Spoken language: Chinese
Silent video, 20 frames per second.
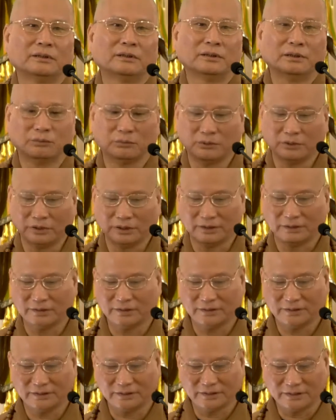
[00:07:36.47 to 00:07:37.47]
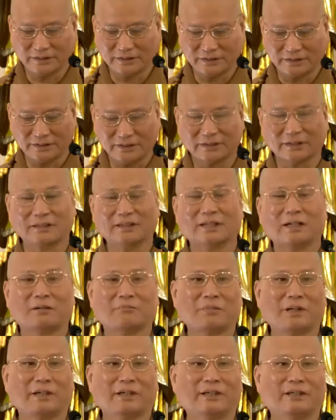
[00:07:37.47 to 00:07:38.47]
那我也很很谨慎呐，
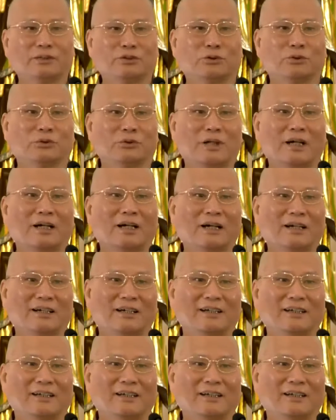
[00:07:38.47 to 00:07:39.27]
怕念错了。